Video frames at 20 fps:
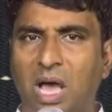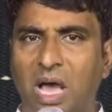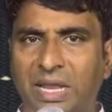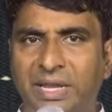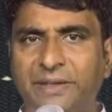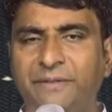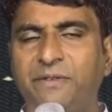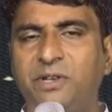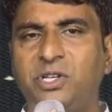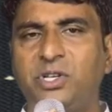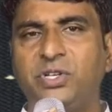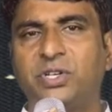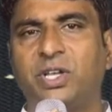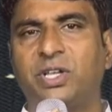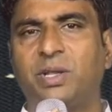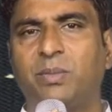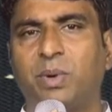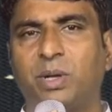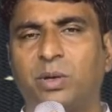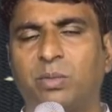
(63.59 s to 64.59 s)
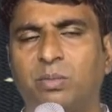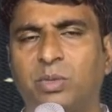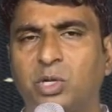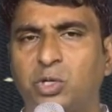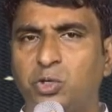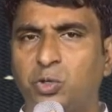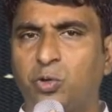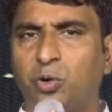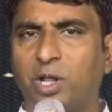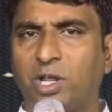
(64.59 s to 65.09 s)
అనే విషయాన్ని మనం
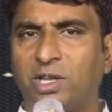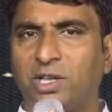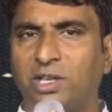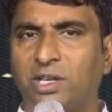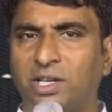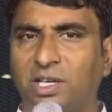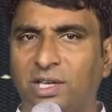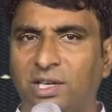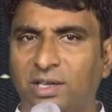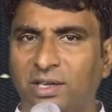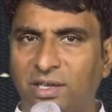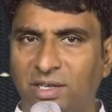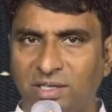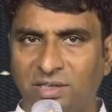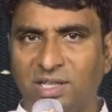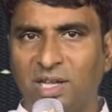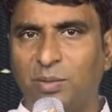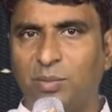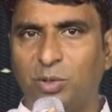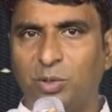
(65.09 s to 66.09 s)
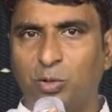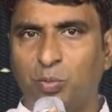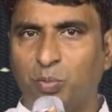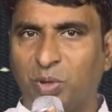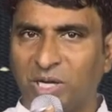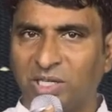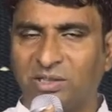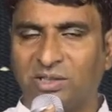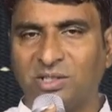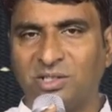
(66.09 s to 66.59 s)
నేర్చుకోవడానికి ఈ దినమందు
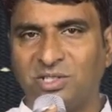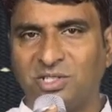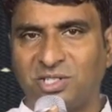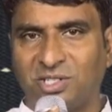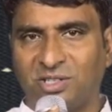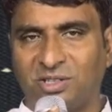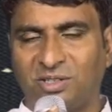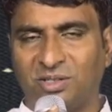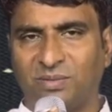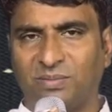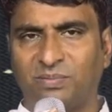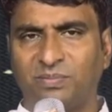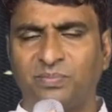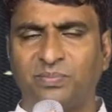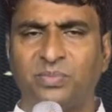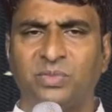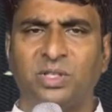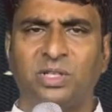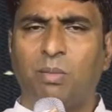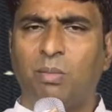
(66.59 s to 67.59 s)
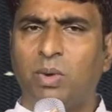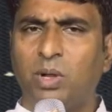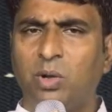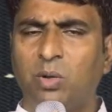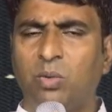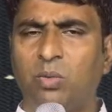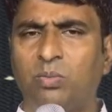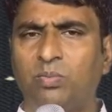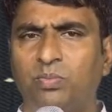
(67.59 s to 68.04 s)
ప్రయత్నం చేద్దాం మనం